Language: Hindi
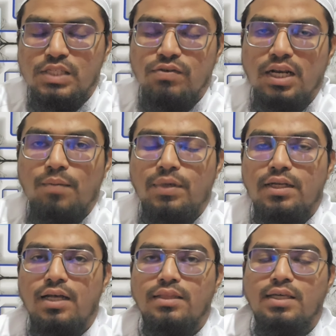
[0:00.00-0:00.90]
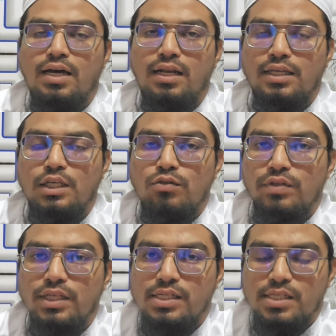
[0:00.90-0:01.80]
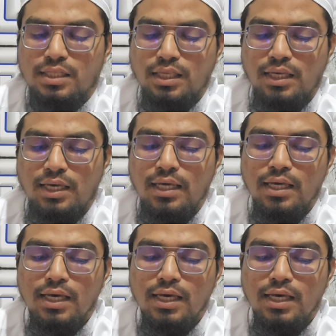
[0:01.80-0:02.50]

तस्वीर आप हजरात यहाँ लगी हुई देख सकते हैं